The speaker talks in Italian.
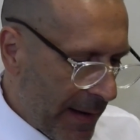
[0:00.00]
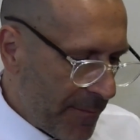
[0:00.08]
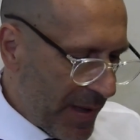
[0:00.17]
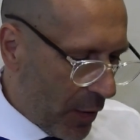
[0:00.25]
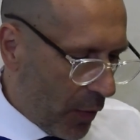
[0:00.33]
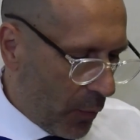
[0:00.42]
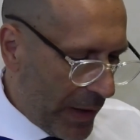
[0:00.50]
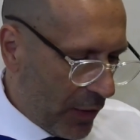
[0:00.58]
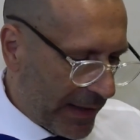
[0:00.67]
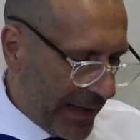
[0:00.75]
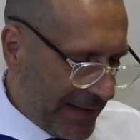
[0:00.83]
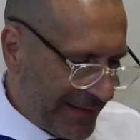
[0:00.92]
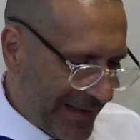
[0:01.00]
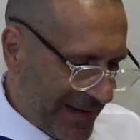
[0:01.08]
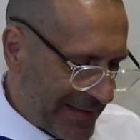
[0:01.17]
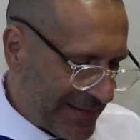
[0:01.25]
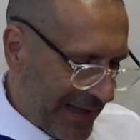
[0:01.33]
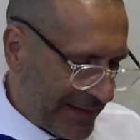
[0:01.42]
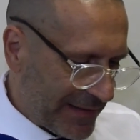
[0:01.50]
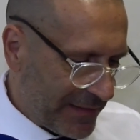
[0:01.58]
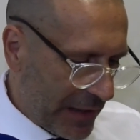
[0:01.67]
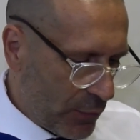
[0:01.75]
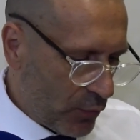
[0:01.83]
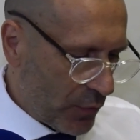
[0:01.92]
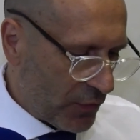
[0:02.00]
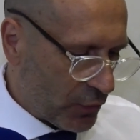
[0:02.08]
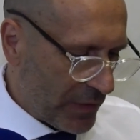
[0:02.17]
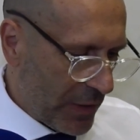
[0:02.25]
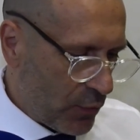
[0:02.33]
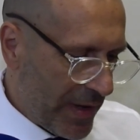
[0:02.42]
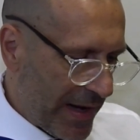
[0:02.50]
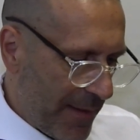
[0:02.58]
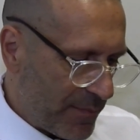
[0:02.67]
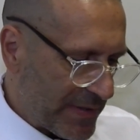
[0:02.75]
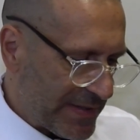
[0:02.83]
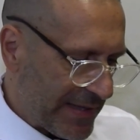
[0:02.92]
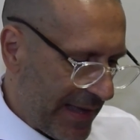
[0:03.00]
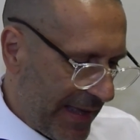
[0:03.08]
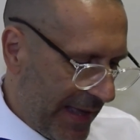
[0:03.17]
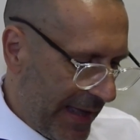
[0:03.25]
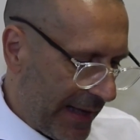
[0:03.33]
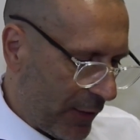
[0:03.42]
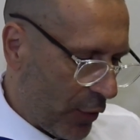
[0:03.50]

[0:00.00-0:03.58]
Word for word: Però quello che è interessante sulle due REMS è